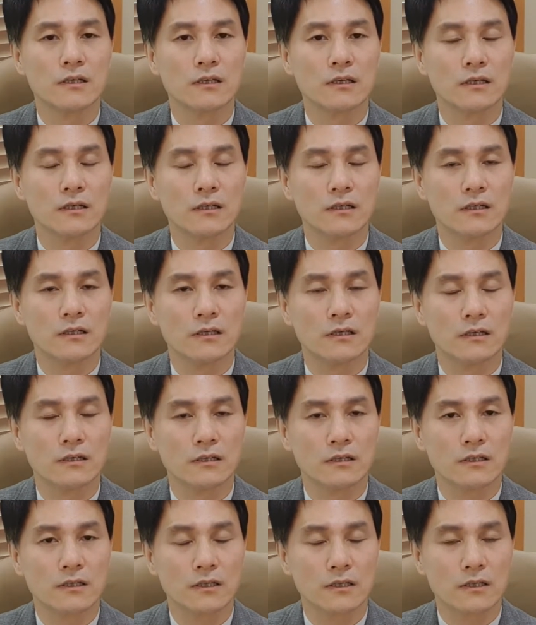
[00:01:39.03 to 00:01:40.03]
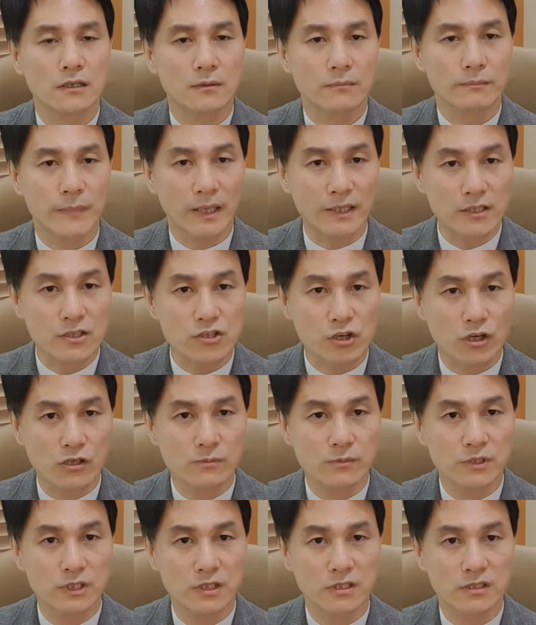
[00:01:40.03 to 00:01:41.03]
어, 많은
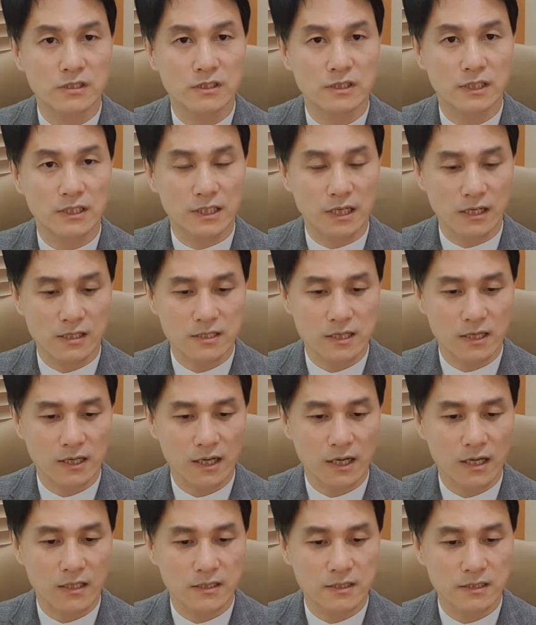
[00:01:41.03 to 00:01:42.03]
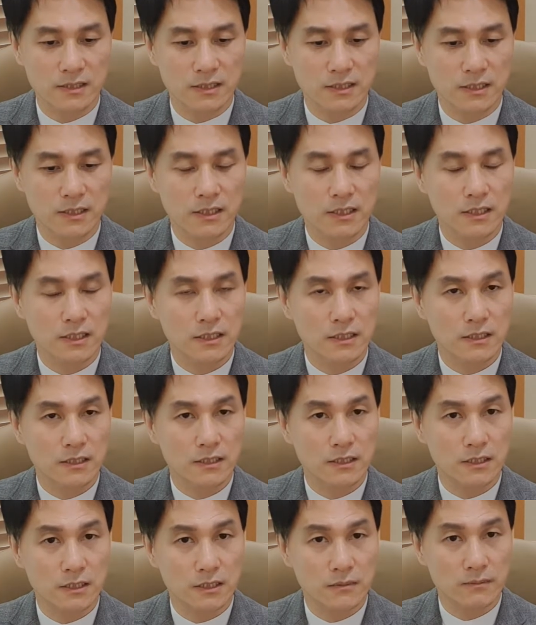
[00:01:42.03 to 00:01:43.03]
젊은이들 이 땅을 살아가는
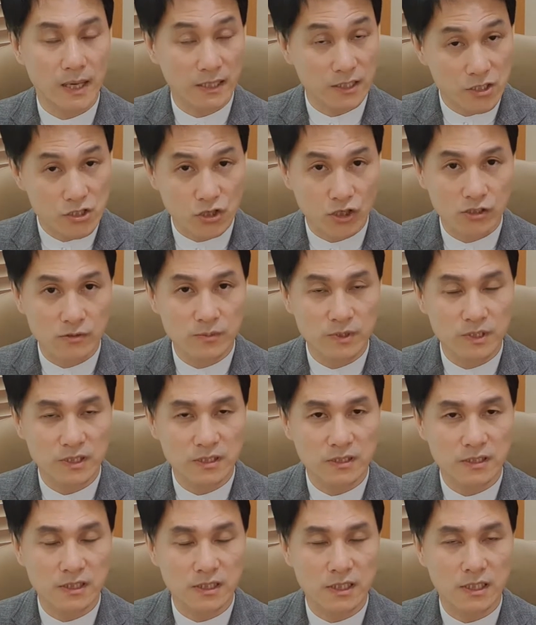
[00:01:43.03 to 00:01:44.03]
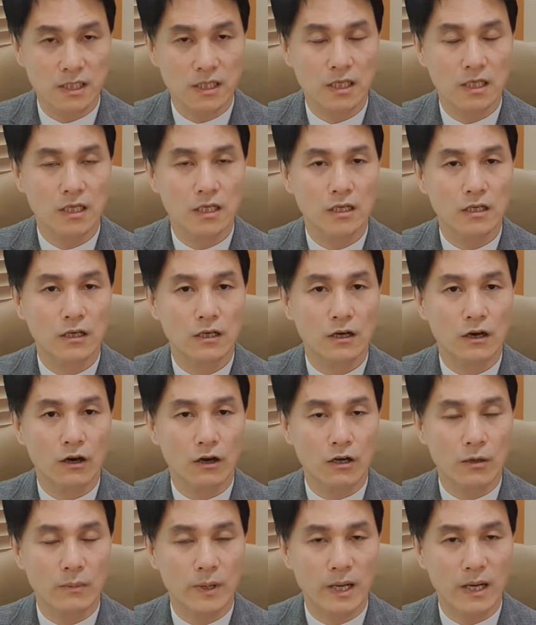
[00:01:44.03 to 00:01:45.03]
에, 많은 젊은이들이
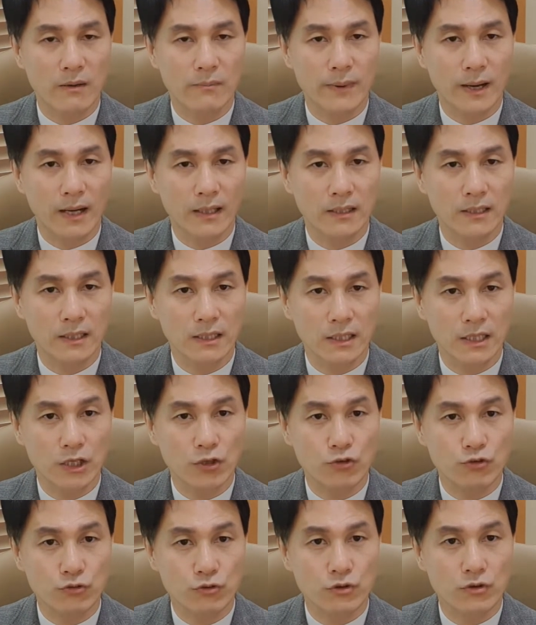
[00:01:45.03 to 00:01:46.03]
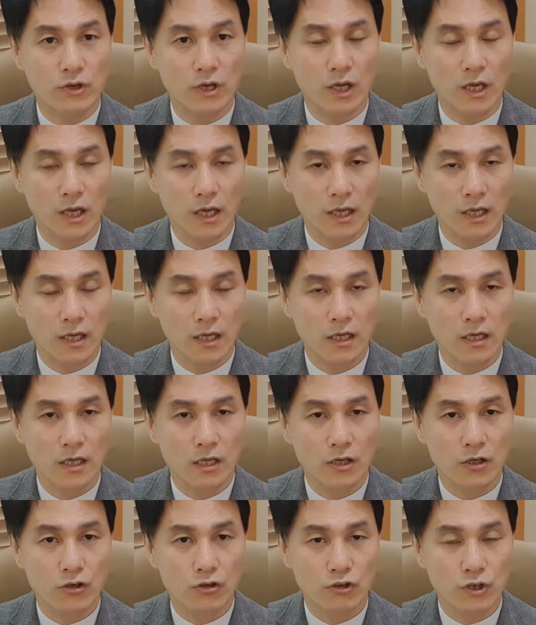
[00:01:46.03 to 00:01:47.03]
얼마나 많이 이 유혹에
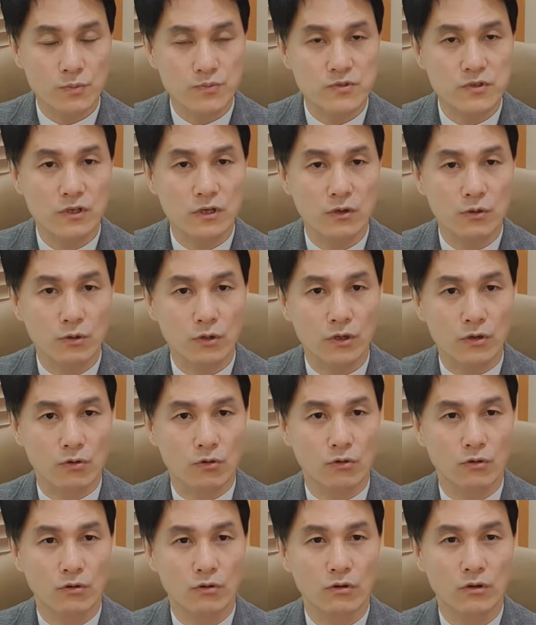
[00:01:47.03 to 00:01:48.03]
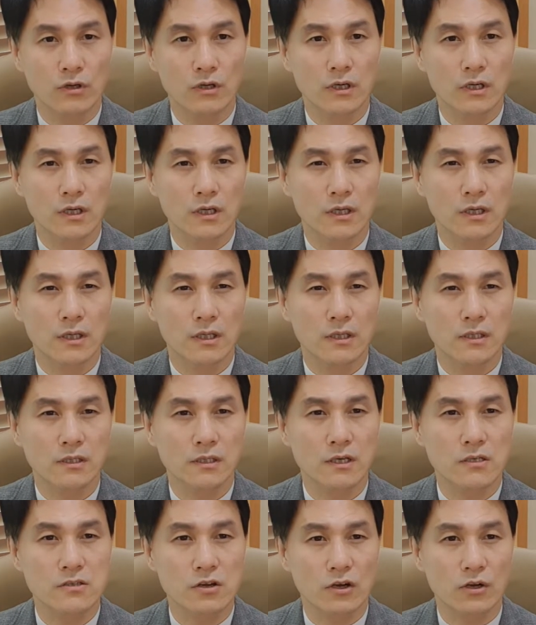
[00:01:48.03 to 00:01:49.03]
휩쓸리고 있고
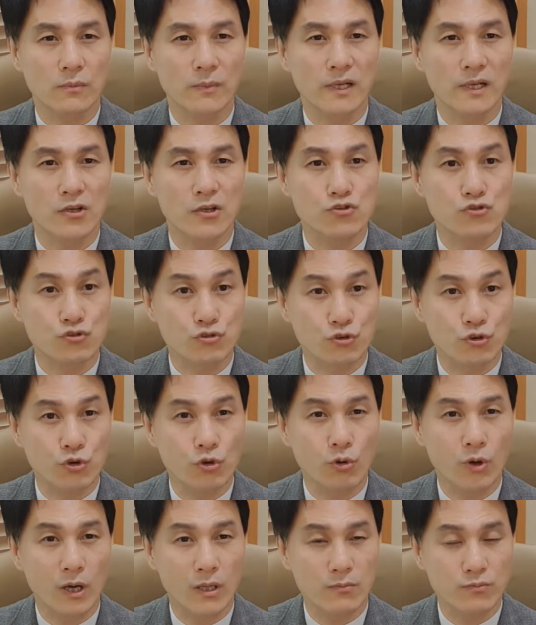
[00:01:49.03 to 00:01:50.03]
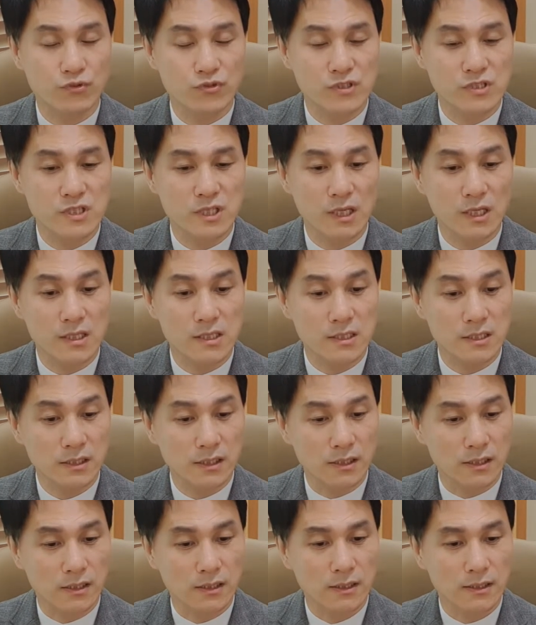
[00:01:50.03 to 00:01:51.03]
이것이 얼마나 중요한
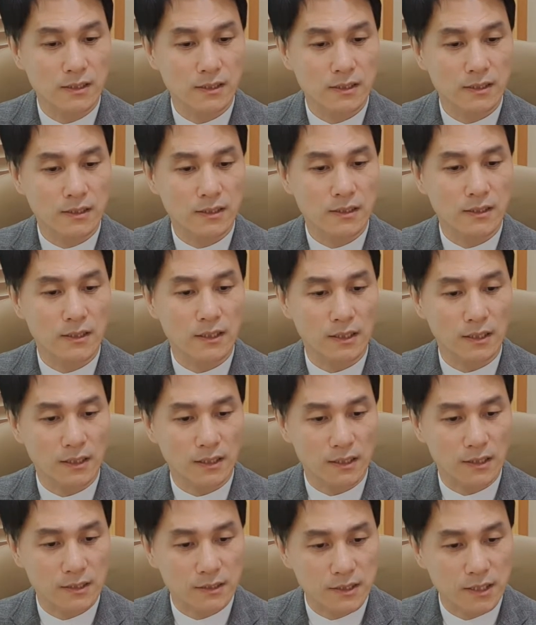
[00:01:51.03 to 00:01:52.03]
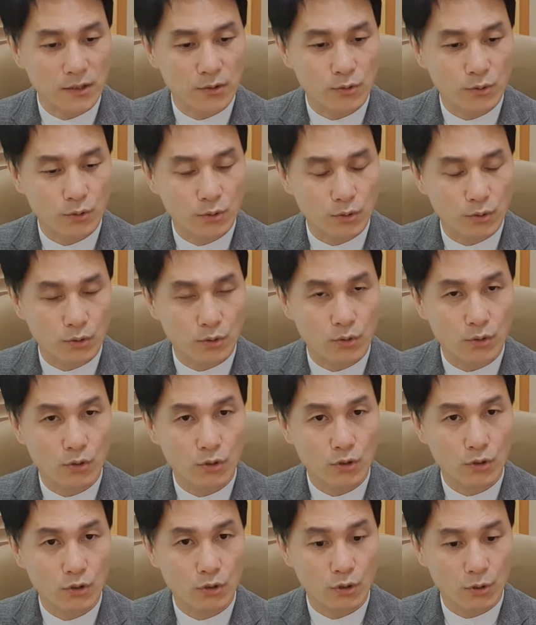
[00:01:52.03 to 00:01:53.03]
문제인지를 에, 그대로
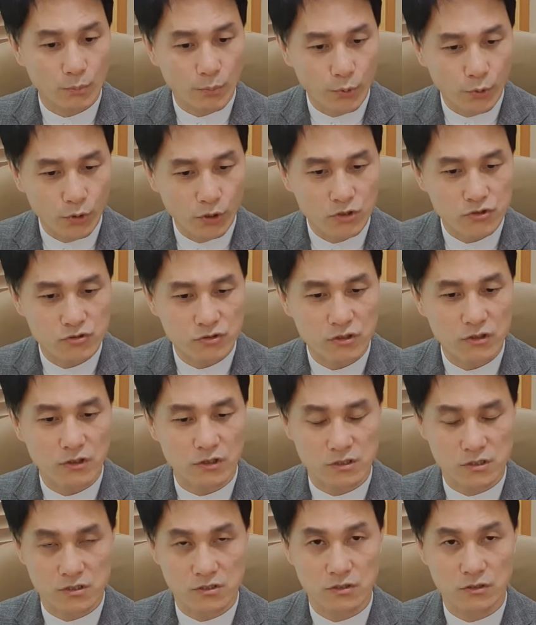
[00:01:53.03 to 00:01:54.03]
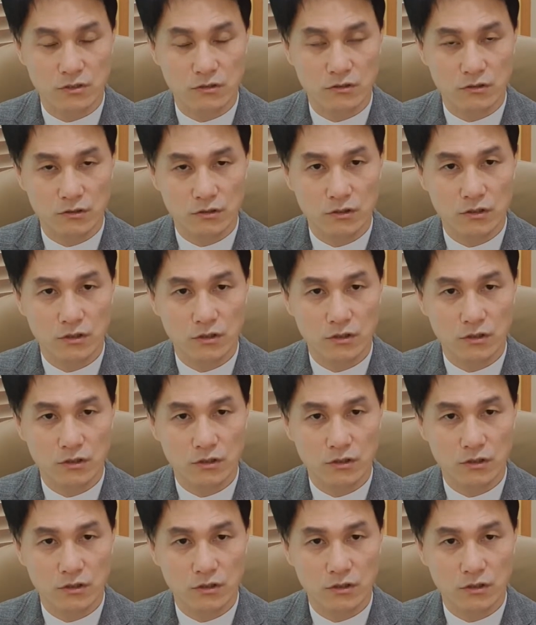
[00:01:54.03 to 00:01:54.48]
어, 보여주는 것이죠.